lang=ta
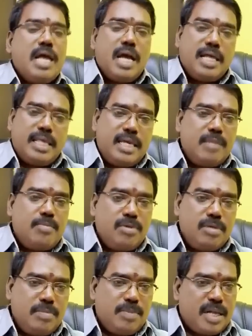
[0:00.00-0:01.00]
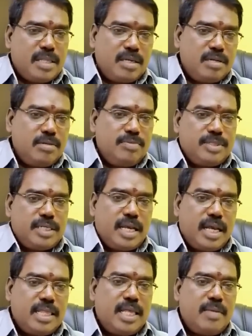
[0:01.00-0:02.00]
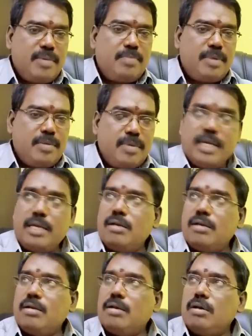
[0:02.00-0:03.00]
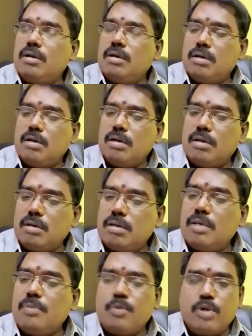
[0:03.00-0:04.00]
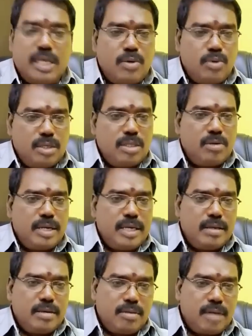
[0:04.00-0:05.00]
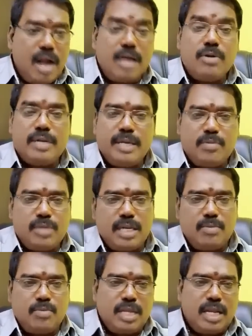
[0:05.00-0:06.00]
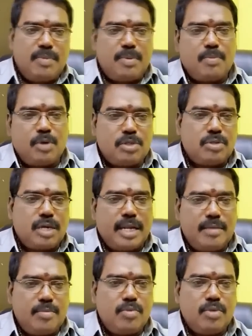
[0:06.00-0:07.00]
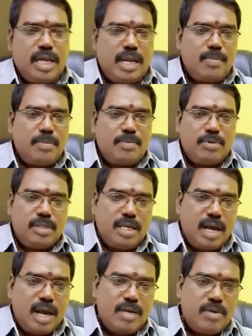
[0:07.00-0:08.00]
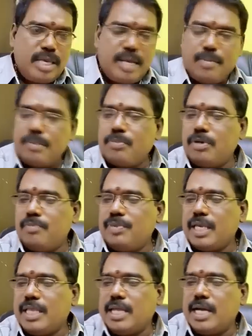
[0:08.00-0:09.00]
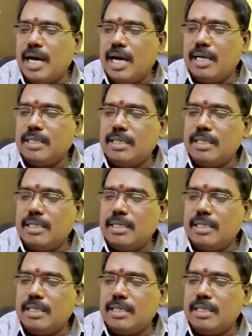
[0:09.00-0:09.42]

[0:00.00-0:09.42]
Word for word: அதையே நம்ம வந்து பார்த்துக்கணும் சரி அந்த அமைப்பின்படி இப்போதைக்கு ஒருத்தருடைய ஆணுடைய முதல் முதல்ல இப்போ போட சொல்கிறேன் முதல் அமைப்பு வந்து ஆணுடைய அமைப்பு இந்த ஆண்